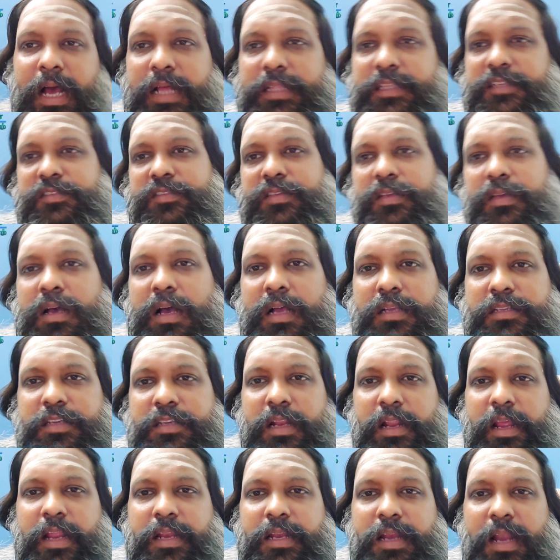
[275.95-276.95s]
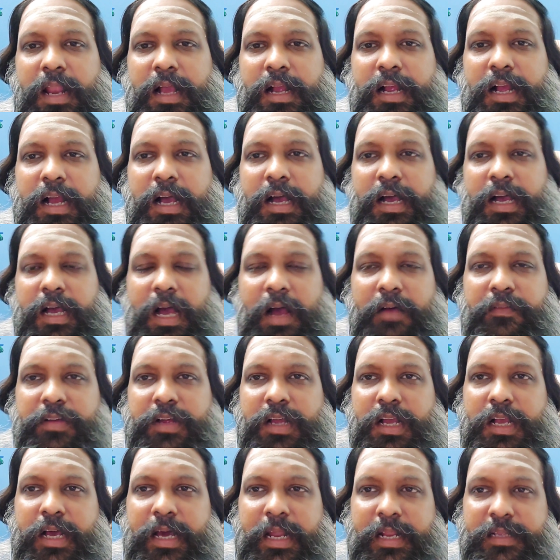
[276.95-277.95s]
அதிசயம் ஆச்சரியம் என்னன்னாக்கா அவங்க
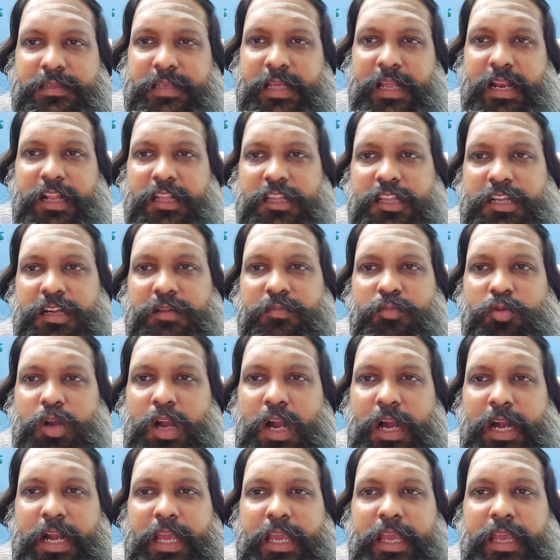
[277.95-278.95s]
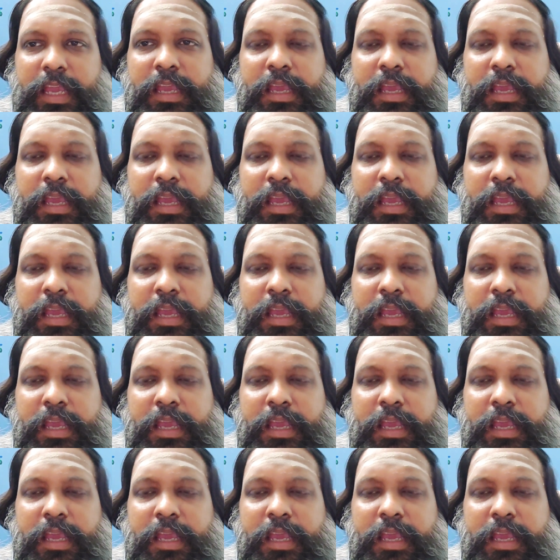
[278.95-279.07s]
கரை சேர்றதுக்கு முன்னாடி